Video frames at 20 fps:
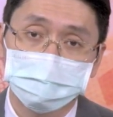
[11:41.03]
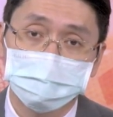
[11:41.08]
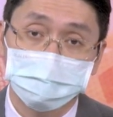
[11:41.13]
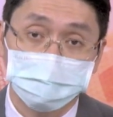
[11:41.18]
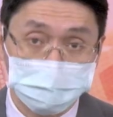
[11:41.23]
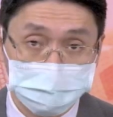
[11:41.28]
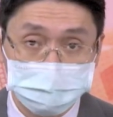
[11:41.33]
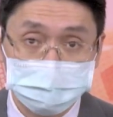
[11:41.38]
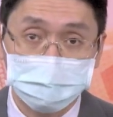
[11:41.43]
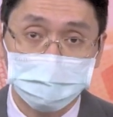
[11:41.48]

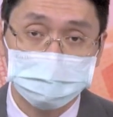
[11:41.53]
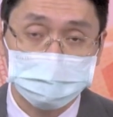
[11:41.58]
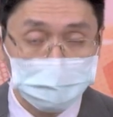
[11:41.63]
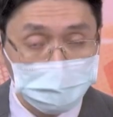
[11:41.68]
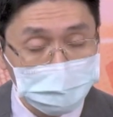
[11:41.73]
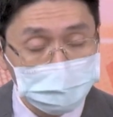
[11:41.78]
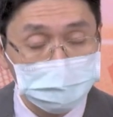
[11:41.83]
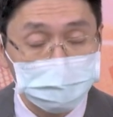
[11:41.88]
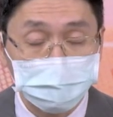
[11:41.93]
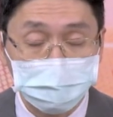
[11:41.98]
有没有价
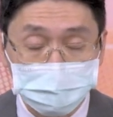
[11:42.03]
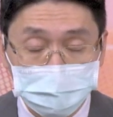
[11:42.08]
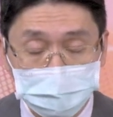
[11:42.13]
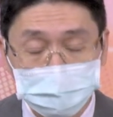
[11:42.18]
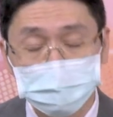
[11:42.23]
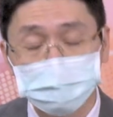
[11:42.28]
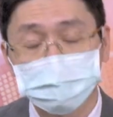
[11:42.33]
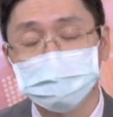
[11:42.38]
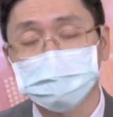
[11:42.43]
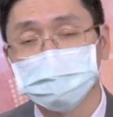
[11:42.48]
差？有吗？
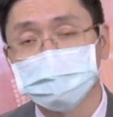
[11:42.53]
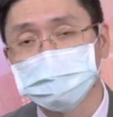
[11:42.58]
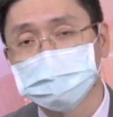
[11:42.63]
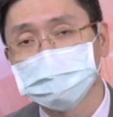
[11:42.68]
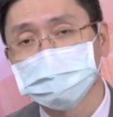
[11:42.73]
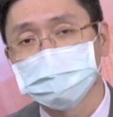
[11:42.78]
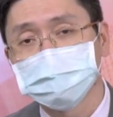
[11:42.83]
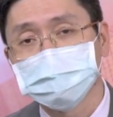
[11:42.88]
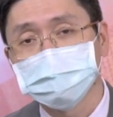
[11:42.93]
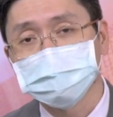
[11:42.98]

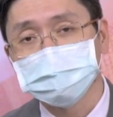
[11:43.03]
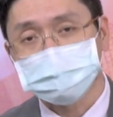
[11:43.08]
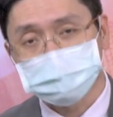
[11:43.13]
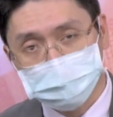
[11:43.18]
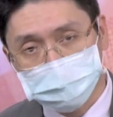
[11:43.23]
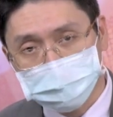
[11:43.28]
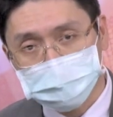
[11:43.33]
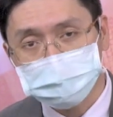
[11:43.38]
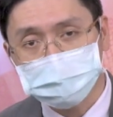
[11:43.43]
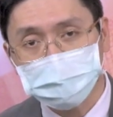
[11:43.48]
有没
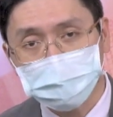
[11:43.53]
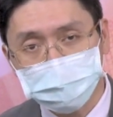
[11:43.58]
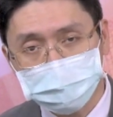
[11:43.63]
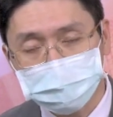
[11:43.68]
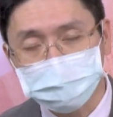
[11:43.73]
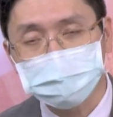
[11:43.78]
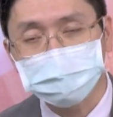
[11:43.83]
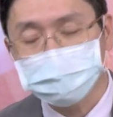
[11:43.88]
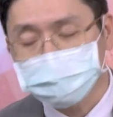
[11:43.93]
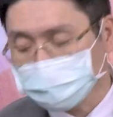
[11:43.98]
有卖在高
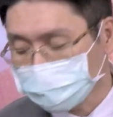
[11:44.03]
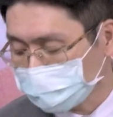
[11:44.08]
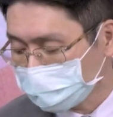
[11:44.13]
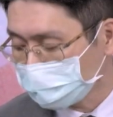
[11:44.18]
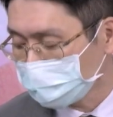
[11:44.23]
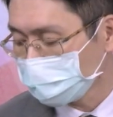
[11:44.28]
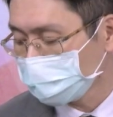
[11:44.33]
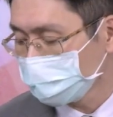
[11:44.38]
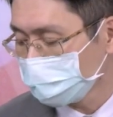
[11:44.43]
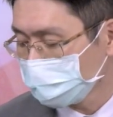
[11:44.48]
点有
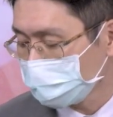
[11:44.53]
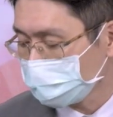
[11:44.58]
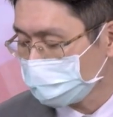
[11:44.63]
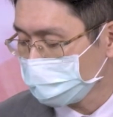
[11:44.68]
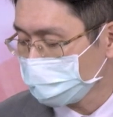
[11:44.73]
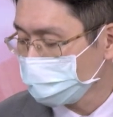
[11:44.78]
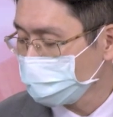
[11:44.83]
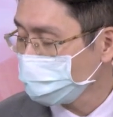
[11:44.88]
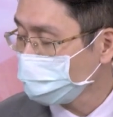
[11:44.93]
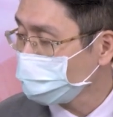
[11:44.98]
吗？啊，
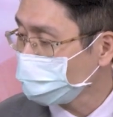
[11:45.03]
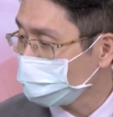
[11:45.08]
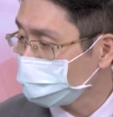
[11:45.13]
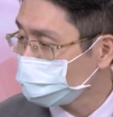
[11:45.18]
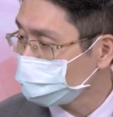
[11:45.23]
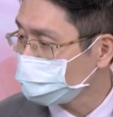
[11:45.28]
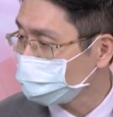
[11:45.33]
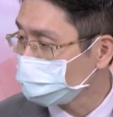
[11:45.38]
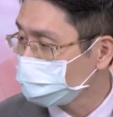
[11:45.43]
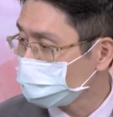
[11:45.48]
因为还
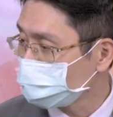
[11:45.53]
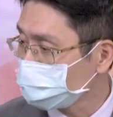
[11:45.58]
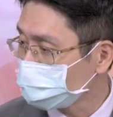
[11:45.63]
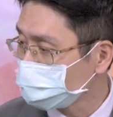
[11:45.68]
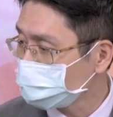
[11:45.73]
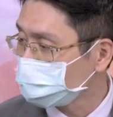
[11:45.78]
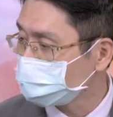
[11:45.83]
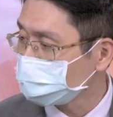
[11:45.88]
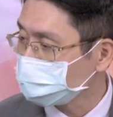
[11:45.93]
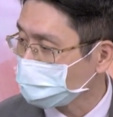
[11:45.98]
原权值
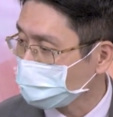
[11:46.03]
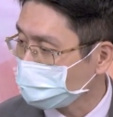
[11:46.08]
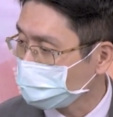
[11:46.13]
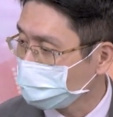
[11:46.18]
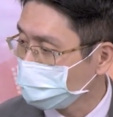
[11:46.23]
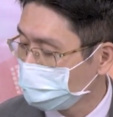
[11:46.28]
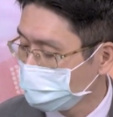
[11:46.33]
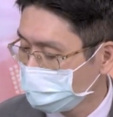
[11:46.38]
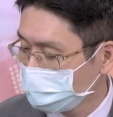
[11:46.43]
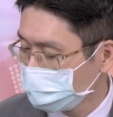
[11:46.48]
事实上。
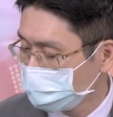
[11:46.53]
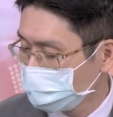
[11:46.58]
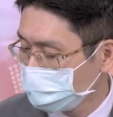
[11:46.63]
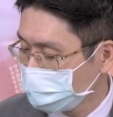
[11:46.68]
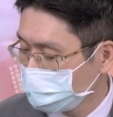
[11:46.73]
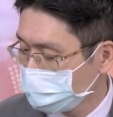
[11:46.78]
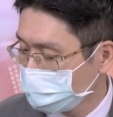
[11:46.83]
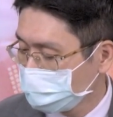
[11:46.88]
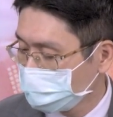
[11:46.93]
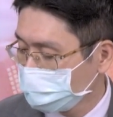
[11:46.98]

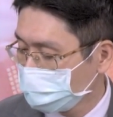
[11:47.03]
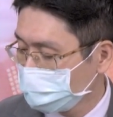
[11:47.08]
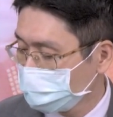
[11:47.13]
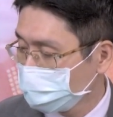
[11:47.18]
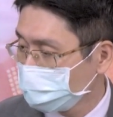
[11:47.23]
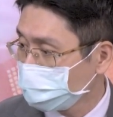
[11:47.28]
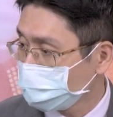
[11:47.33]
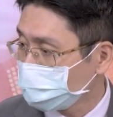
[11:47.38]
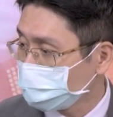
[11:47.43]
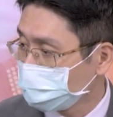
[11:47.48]

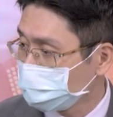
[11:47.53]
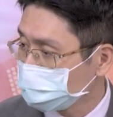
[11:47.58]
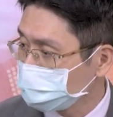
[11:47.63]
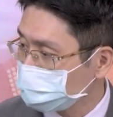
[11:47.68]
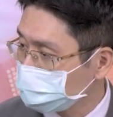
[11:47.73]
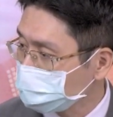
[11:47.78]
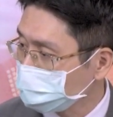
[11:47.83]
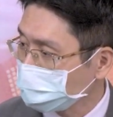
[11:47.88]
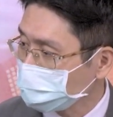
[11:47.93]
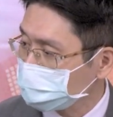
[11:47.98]
我们
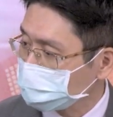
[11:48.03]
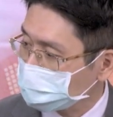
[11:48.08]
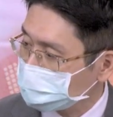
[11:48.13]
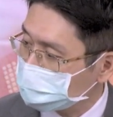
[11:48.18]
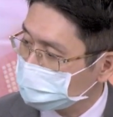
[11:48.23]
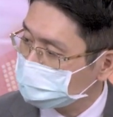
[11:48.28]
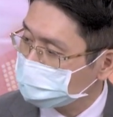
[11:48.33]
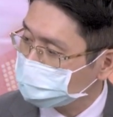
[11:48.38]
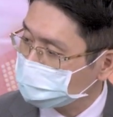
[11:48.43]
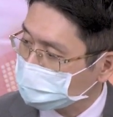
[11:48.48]
就是卖在一
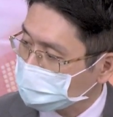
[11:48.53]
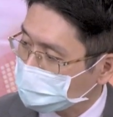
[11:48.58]
个最